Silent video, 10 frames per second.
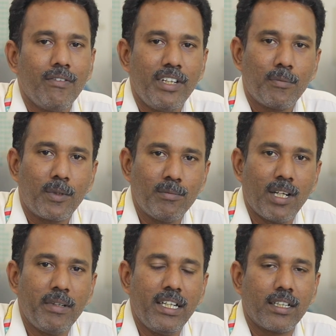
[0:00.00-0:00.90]
விடப்படும்
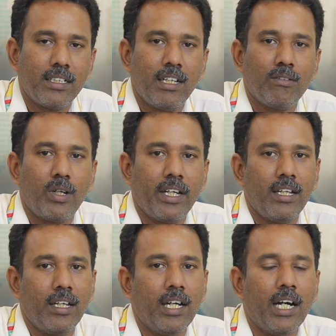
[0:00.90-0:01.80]
அப்படின்றத அவங்களுடைய
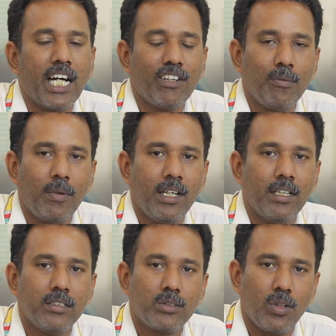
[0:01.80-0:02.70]
அறிவிப்பில்
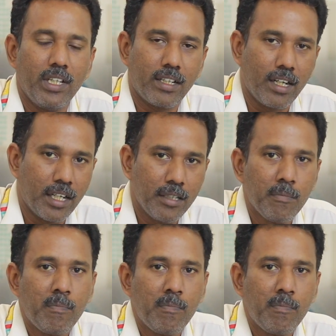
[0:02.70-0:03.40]
சொல்லியிருக்காங்க